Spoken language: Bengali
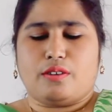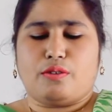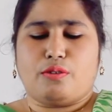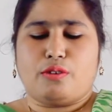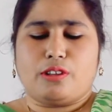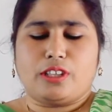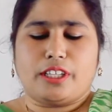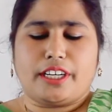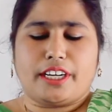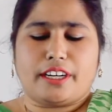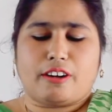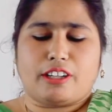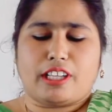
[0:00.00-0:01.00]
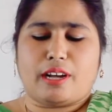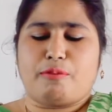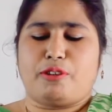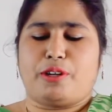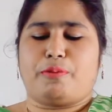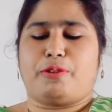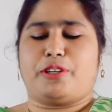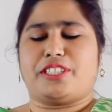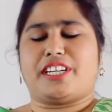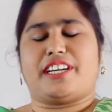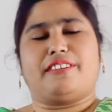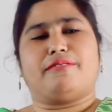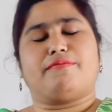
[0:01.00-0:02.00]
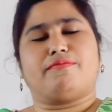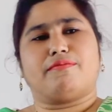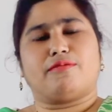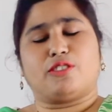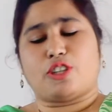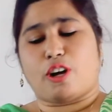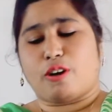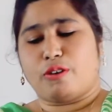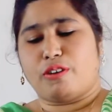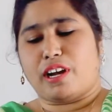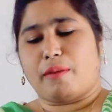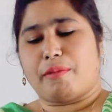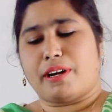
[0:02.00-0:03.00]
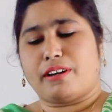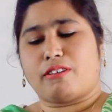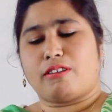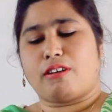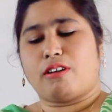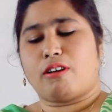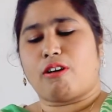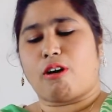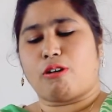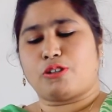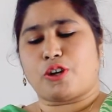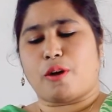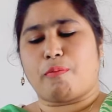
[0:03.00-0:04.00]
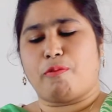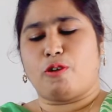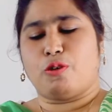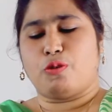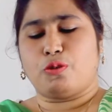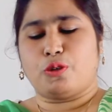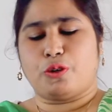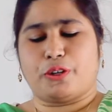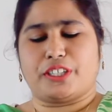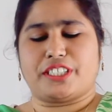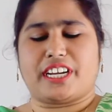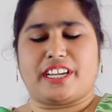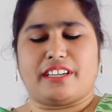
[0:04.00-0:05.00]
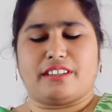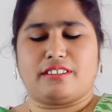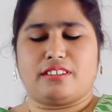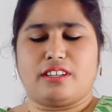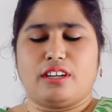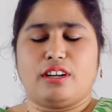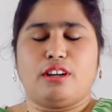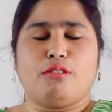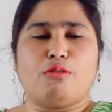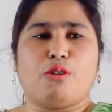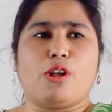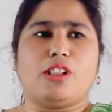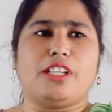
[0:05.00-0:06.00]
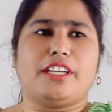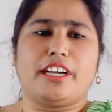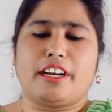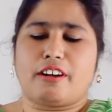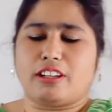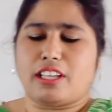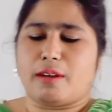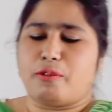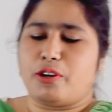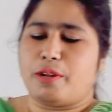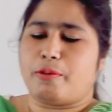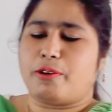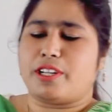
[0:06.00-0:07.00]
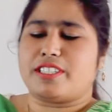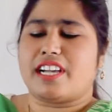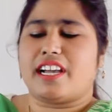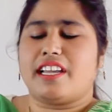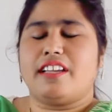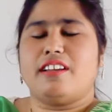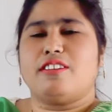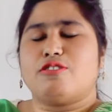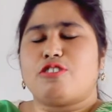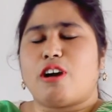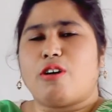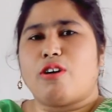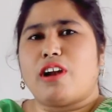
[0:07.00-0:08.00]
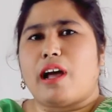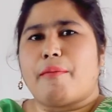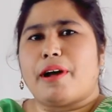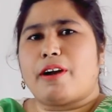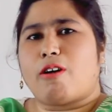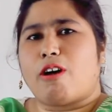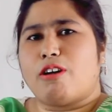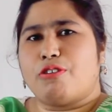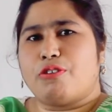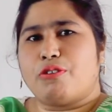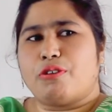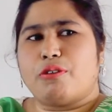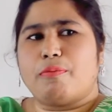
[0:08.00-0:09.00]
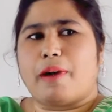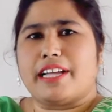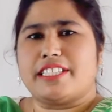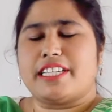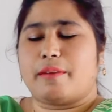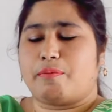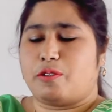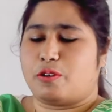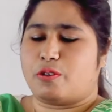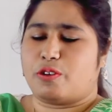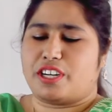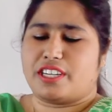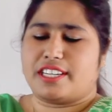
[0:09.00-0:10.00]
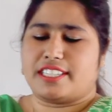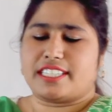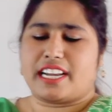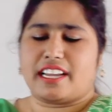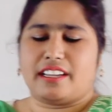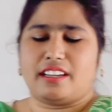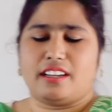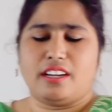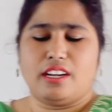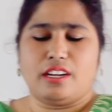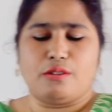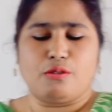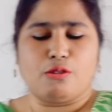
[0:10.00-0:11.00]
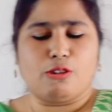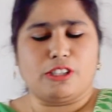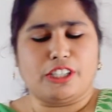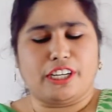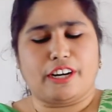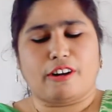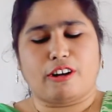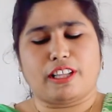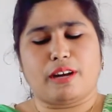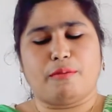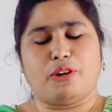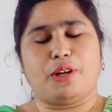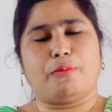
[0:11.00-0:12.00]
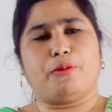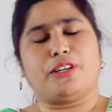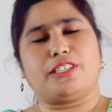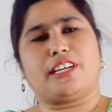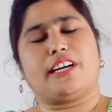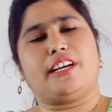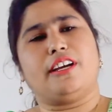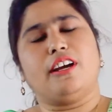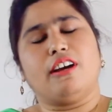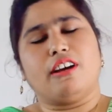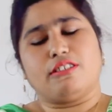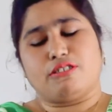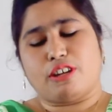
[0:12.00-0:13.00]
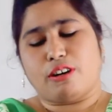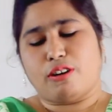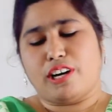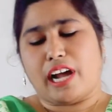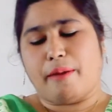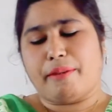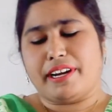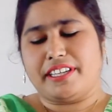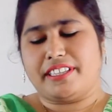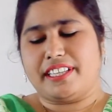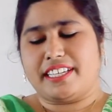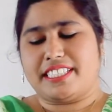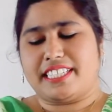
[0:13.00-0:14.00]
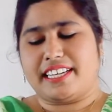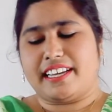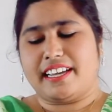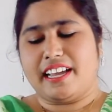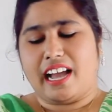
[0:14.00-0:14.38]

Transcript: নুরুল দিনের কথা মনে পড়ে যায় যখন আমার স্বপ্ন লুট হয়ে যায় নুরুল দিনের কথা মনে পড়ে যায় যখন আমার কণ্ঠ বাজেয়াপ্ত করে নিয়ে যায় নুরুল দিনের কথা মনে পড়ে যায় যখন আমারই দেশে